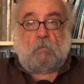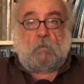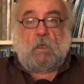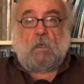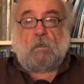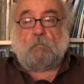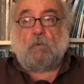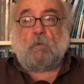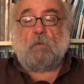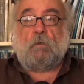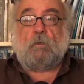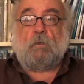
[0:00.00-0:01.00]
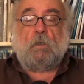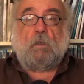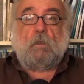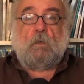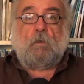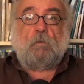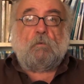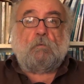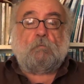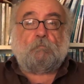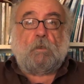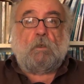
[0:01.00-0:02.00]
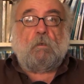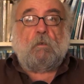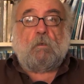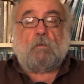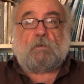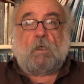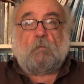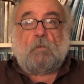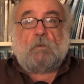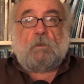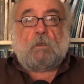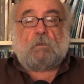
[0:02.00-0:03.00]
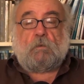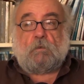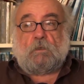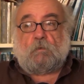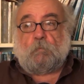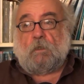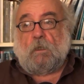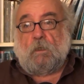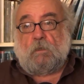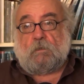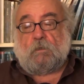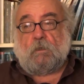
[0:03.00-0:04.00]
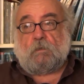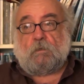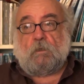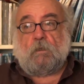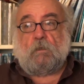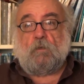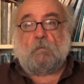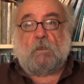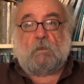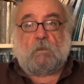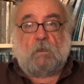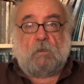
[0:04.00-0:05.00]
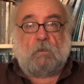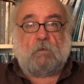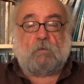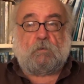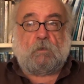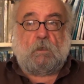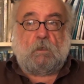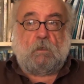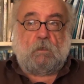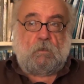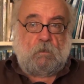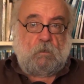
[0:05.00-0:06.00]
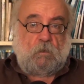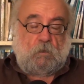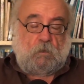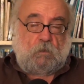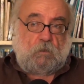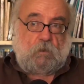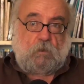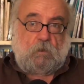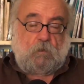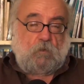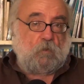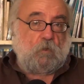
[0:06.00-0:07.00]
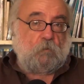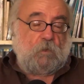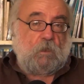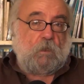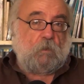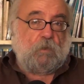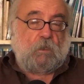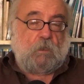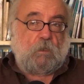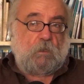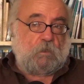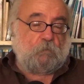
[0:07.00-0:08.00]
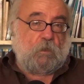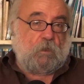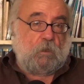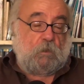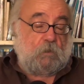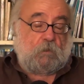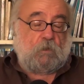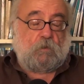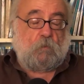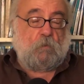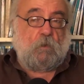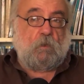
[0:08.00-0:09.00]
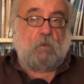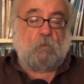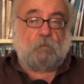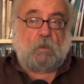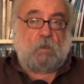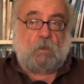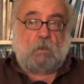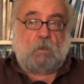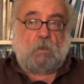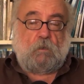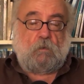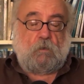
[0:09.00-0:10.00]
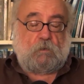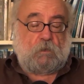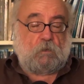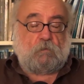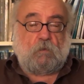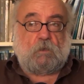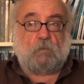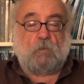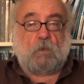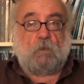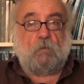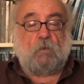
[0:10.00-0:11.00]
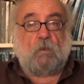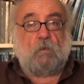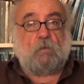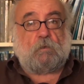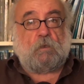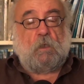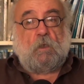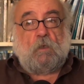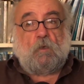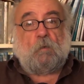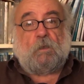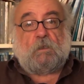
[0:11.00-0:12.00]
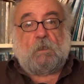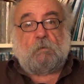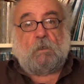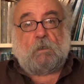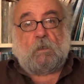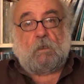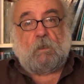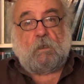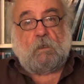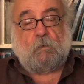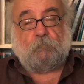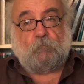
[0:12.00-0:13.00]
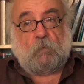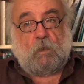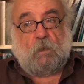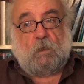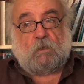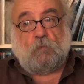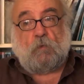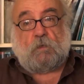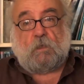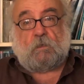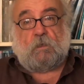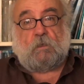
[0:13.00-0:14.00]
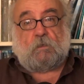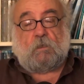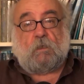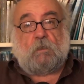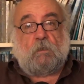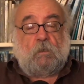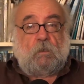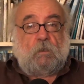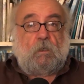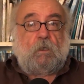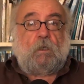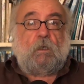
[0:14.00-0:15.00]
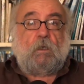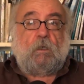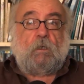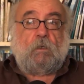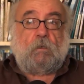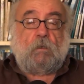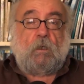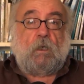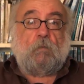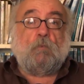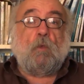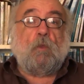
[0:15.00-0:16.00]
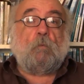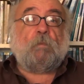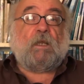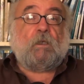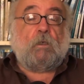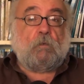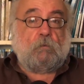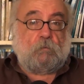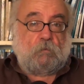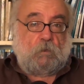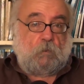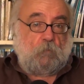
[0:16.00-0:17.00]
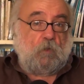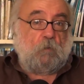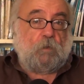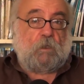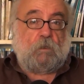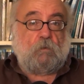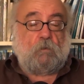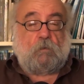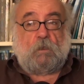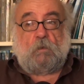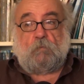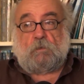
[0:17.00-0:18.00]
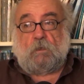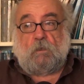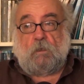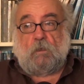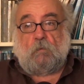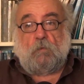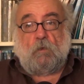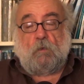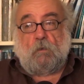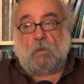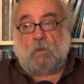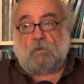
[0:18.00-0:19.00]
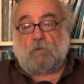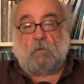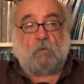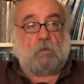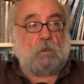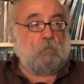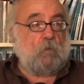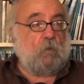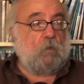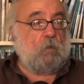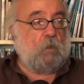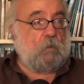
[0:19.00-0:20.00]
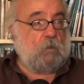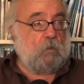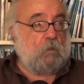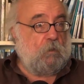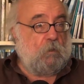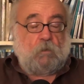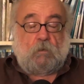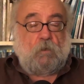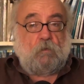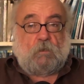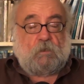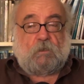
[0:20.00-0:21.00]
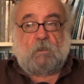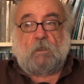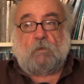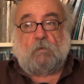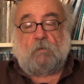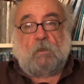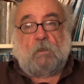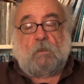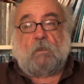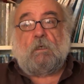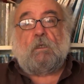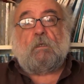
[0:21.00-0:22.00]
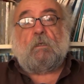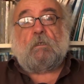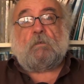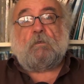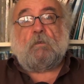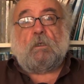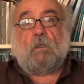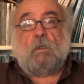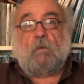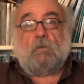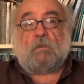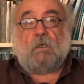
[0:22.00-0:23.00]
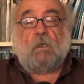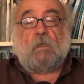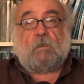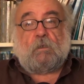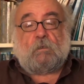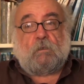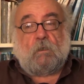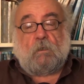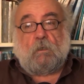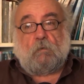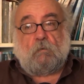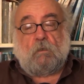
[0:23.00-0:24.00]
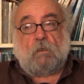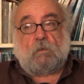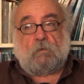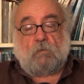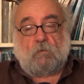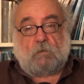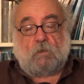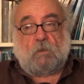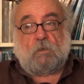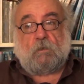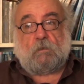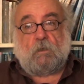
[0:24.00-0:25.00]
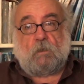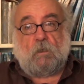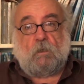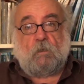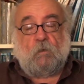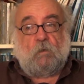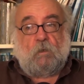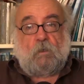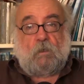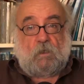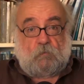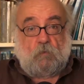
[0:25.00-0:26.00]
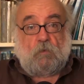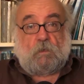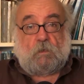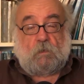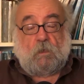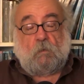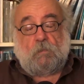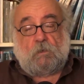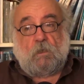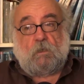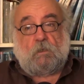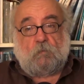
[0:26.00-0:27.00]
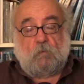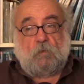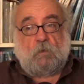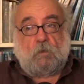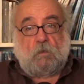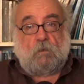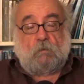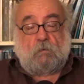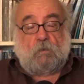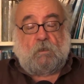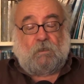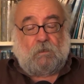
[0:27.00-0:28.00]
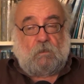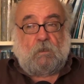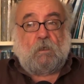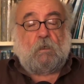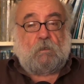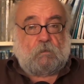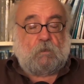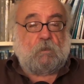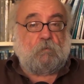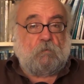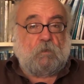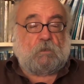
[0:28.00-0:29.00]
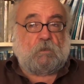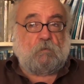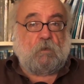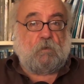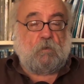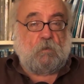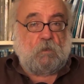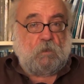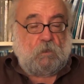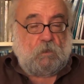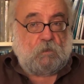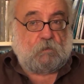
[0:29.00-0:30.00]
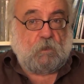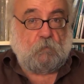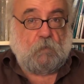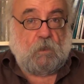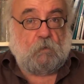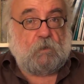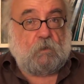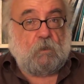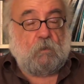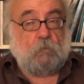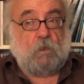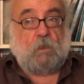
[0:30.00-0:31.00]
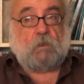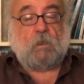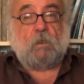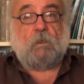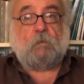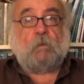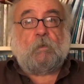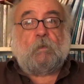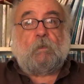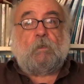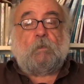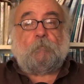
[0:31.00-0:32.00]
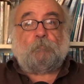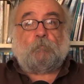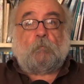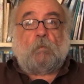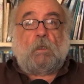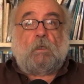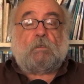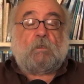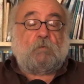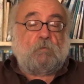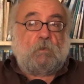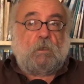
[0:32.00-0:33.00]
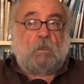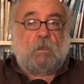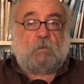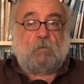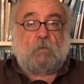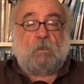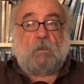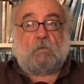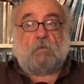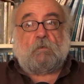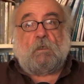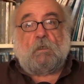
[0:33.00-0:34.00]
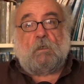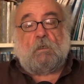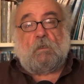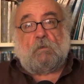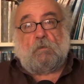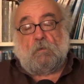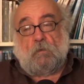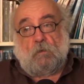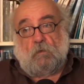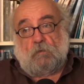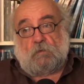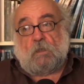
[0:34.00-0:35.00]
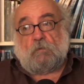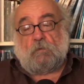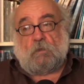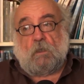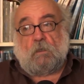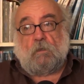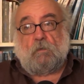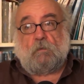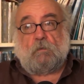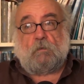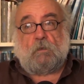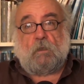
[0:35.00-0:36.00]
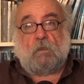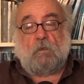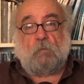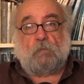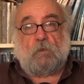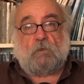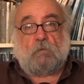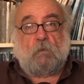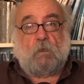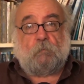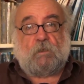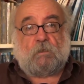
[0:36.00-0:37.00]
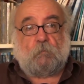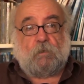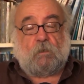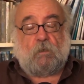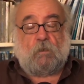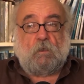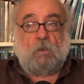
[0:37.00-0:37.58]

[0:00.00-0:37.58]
hace poco un periódico Salmón de estos especialistas en comentarios de, economía para especialistas, como digo, para sectores muy reducidos, comentaba que, las bolsas están en, modo pánico. En modo pánico queremos decir en modo de shock, en modo de, de lo que sea, ¿no? Quiere decir esto que los analistas internacionales son conscientes de que las bolsas, el capitalismo eh, en general, está en una situación extremadamente debilitada. Em, esa es una de las noticias. Otra de, los datos que quiero, que quiero poner sobre la mecha para hacer